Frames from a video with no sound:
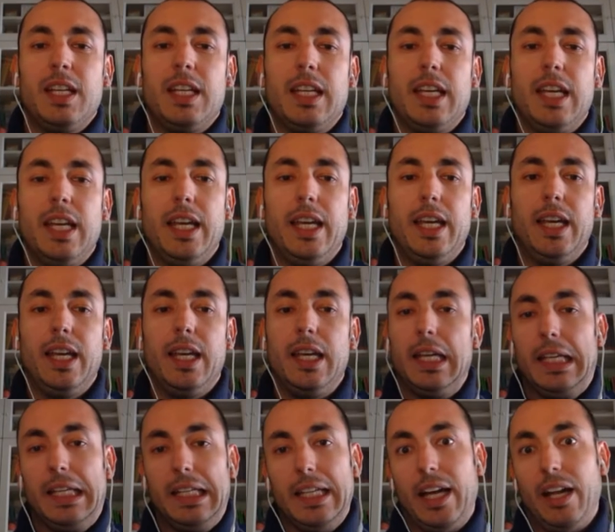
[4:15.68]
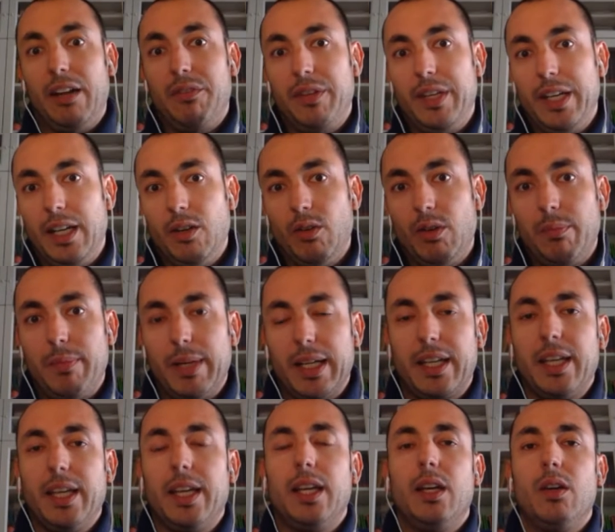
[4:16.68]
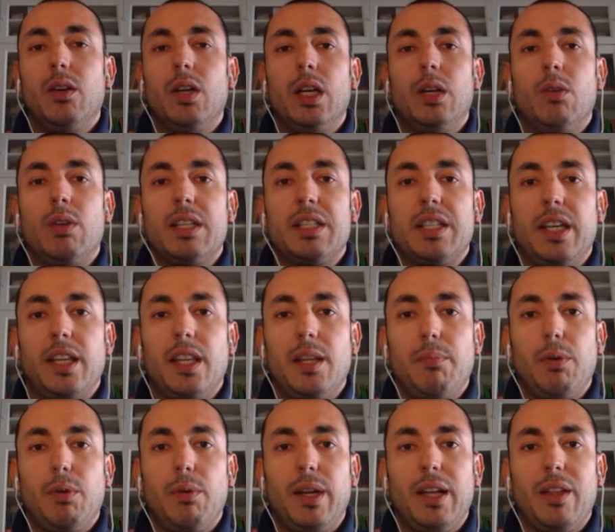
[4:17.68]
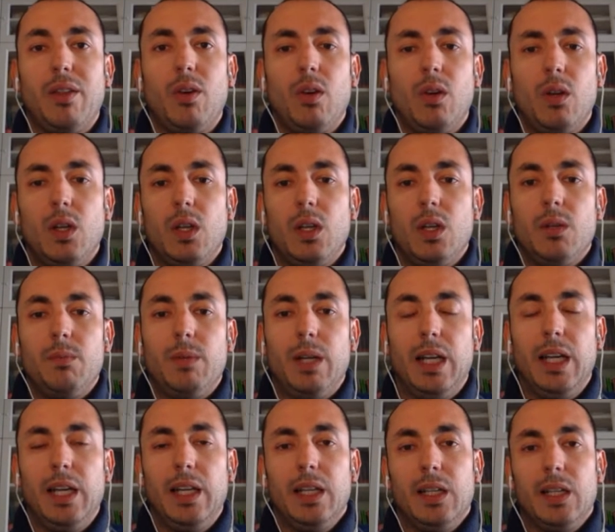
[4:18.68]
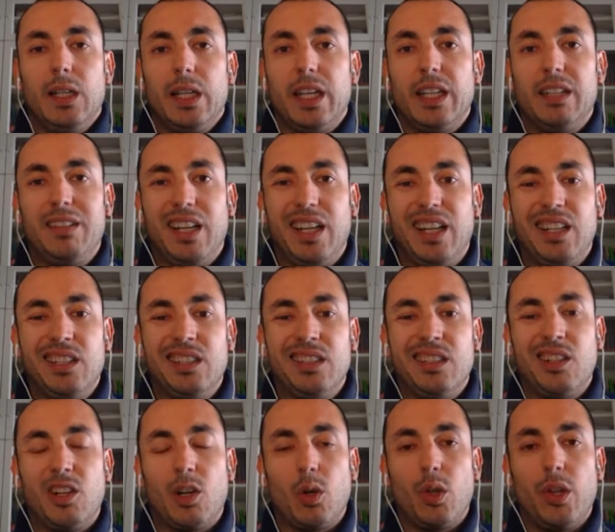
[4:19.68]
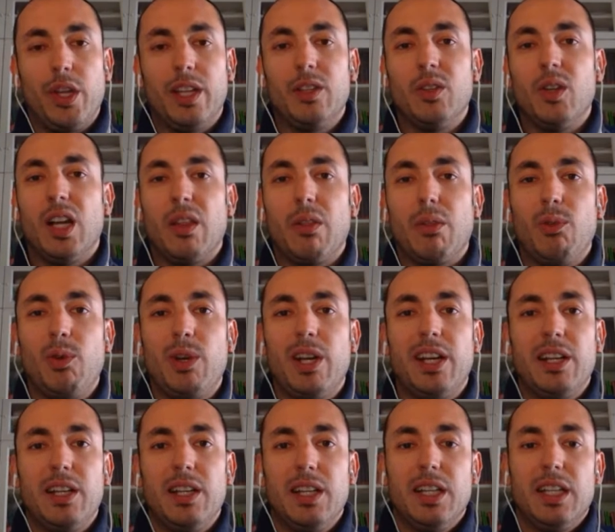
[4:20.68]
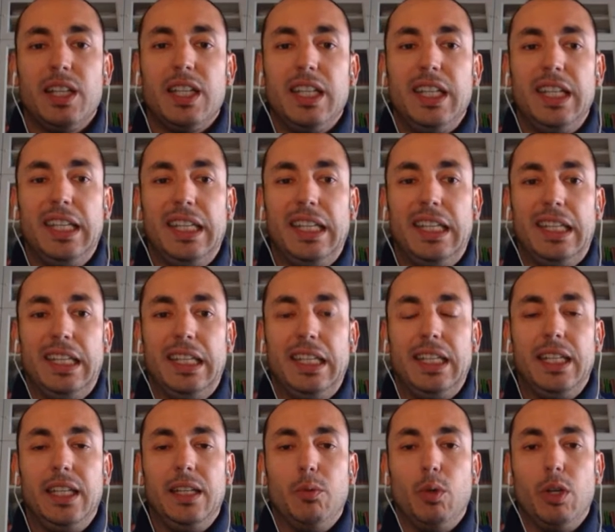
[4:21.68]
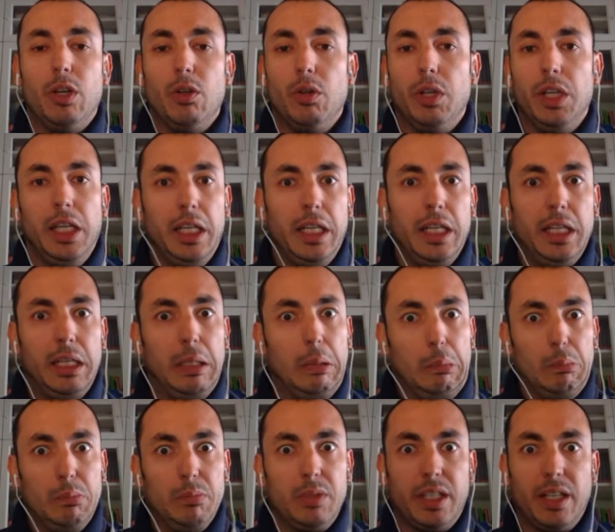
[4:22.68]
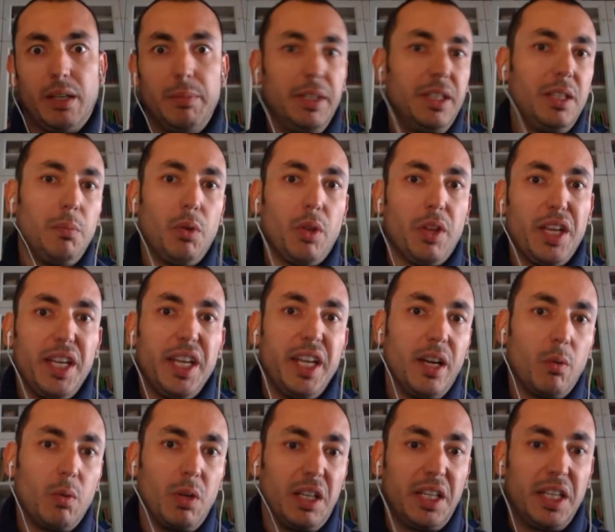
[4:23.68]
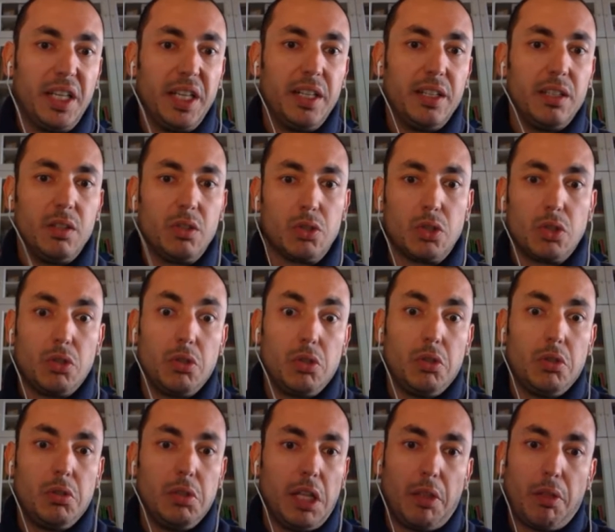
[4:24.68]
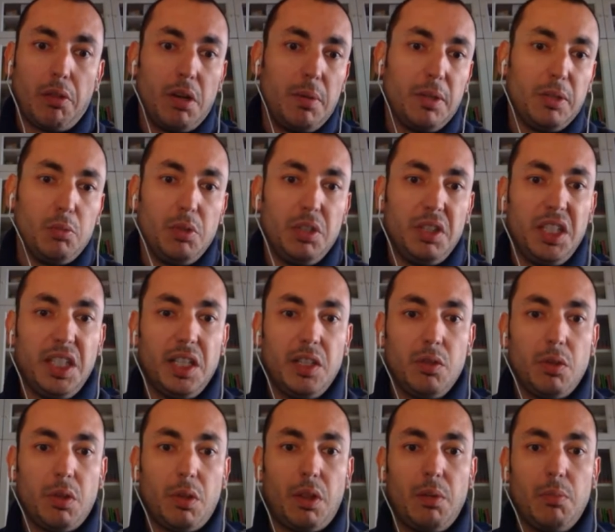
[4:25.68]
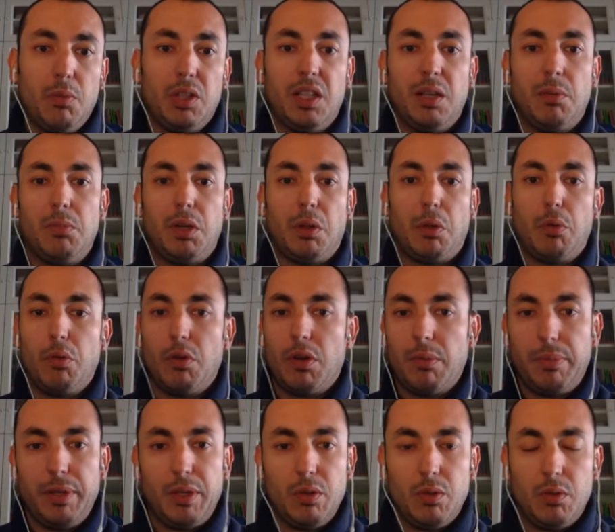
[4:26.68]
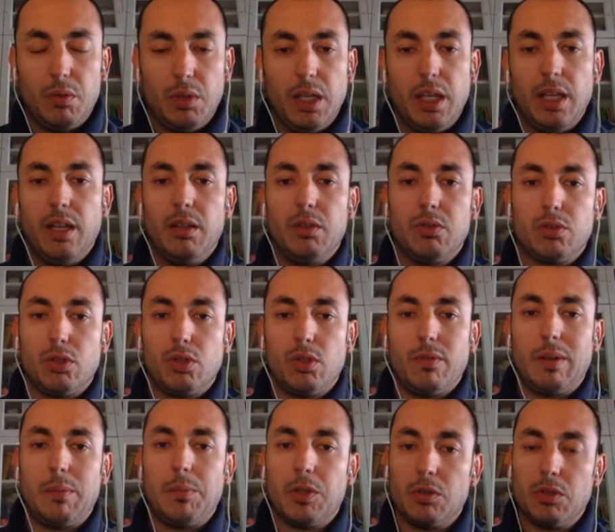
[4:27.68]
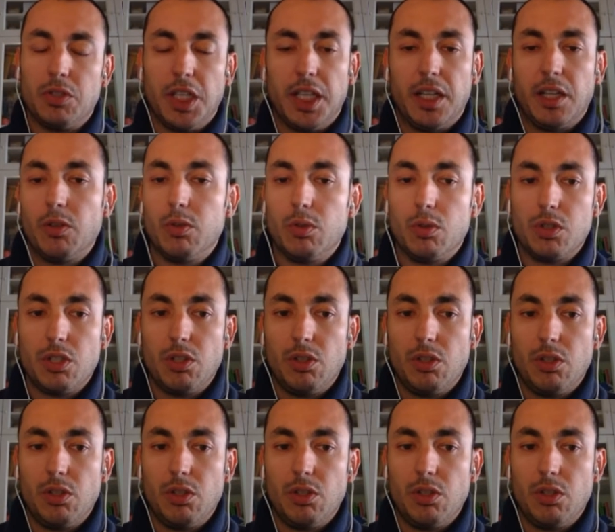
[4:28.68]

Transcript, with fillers: Eh, al final no es más que eh, una serie de poblados, ¿vale? Que están rodeando las dunas y, bueno, y, realmente podéis ir a cualquiera. Nosotros, la zona más turística, yo decimos está en Merzoga, pero nosotros vamos a aconsejar otro sitio